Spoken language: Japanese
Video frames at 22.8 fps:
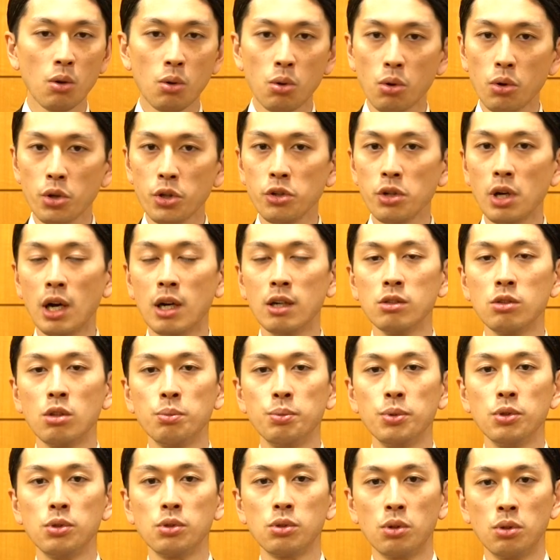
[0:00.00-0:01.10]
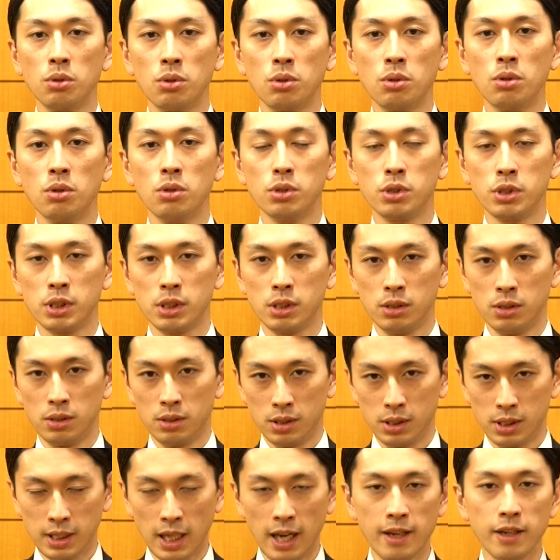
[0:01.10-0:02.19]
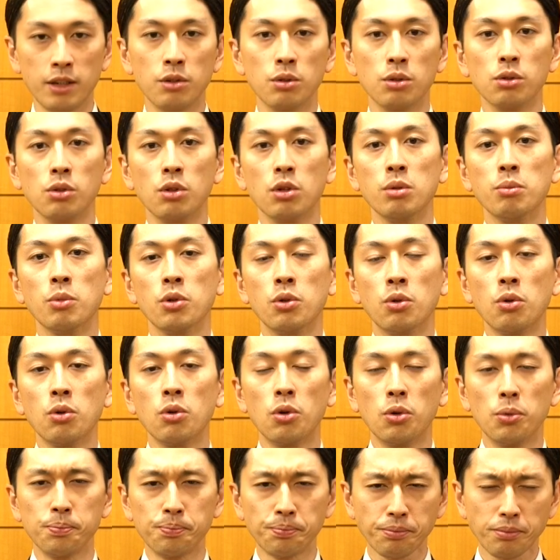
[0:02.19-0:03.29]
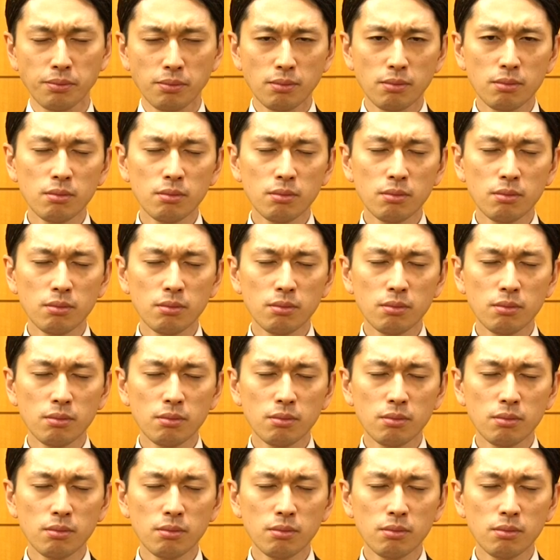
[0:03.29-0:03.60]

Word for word: こういうアウトプットのサイクルというものを